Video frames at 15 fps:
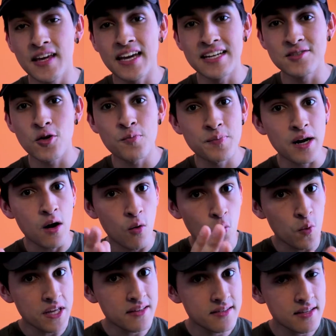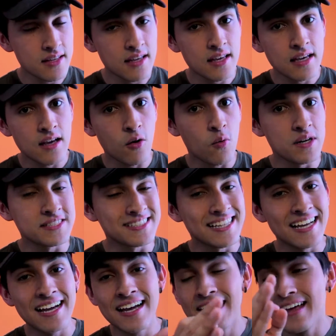si quieres comprar WIT,
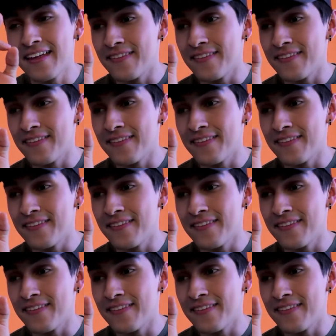cuesta